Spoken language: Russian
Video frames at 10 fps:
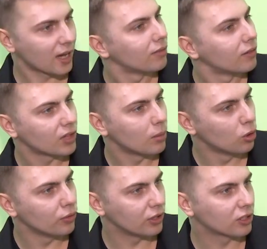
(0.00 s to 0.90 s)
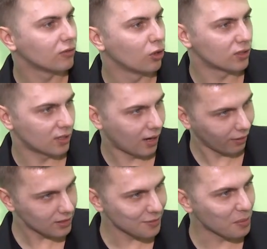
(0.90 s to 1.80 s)
Как вам в Тамбове-то живется?
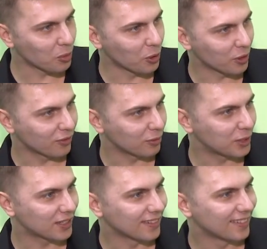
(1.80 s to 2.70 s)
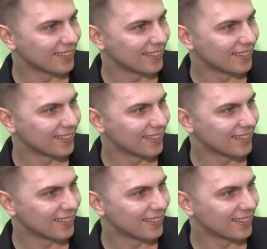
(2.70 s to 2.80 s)
Нравится вам город вообще?